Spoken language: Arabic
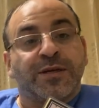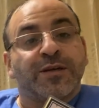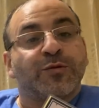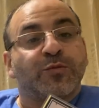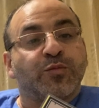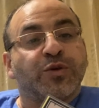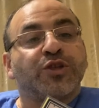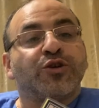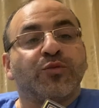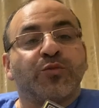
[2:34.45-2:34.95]

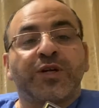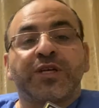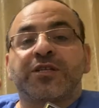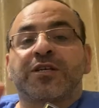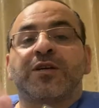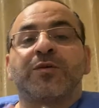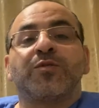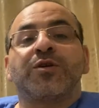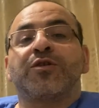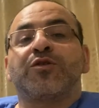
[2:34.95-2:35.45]
بدهم ناس
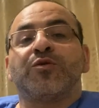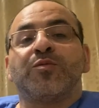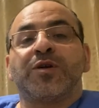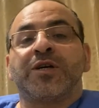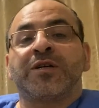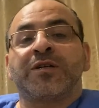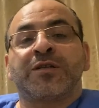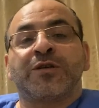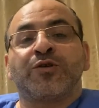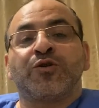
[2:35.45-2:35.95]
خبرتهم
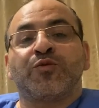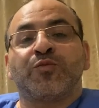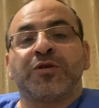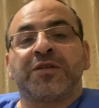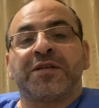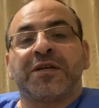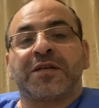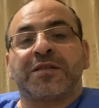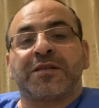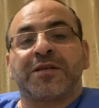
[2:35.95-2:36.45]
اي سي يو
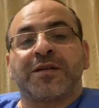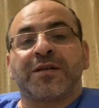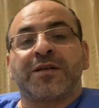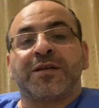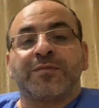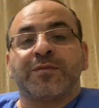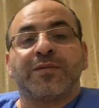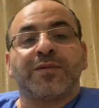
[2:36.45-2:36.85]
بيدياتريك